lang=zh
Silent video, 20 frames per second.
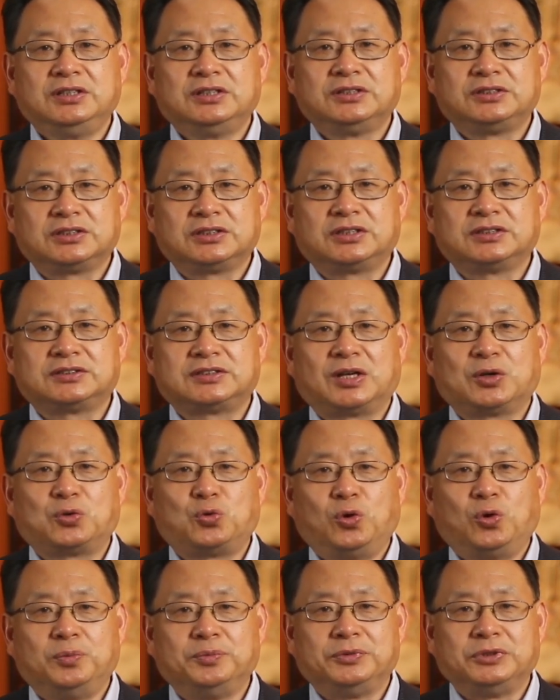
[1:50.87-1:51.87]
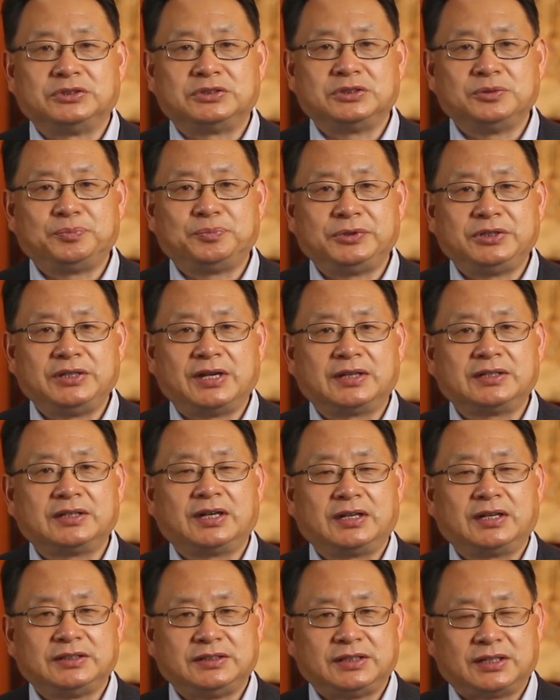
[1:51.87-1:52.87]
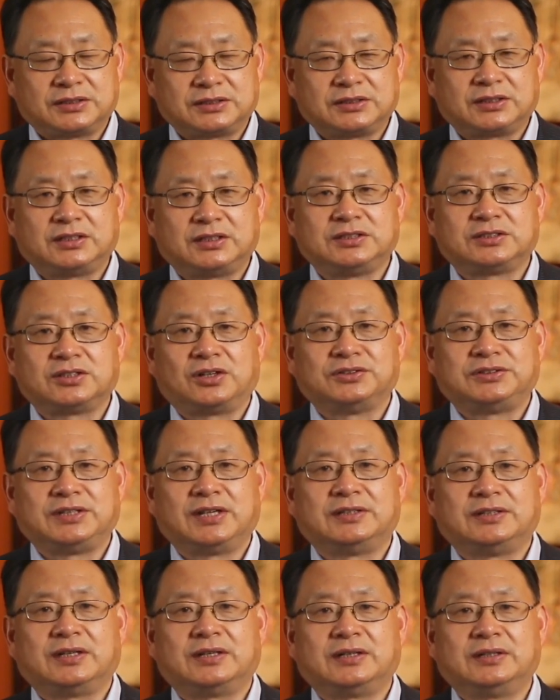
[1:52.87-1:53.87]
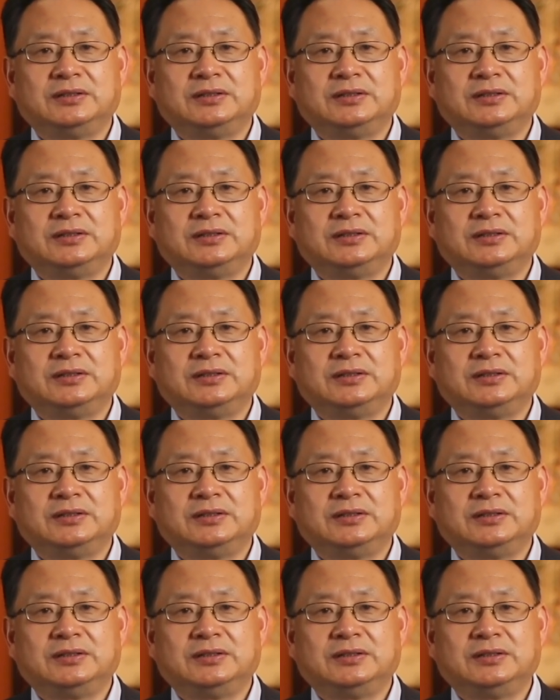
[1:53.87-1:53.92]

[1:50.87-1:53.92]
这个在过敏性鼻炎呢也是很少见的。